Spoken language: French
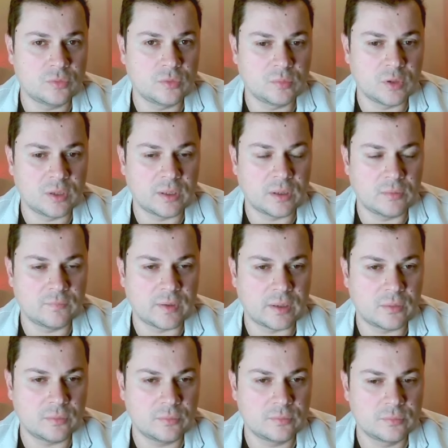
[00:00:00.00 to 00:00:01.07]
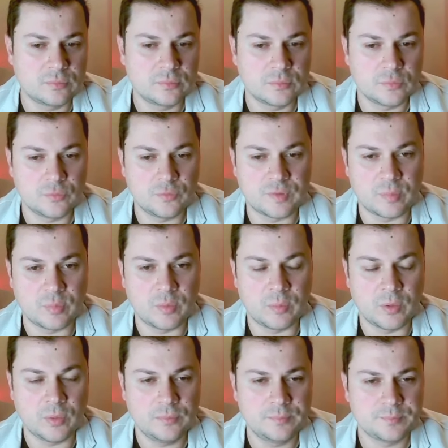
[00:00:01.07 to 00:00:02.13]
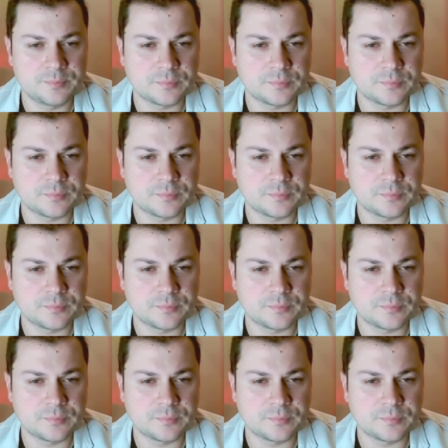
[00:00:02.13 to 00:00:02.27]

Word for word: dans les grandes variantes, tout simplement.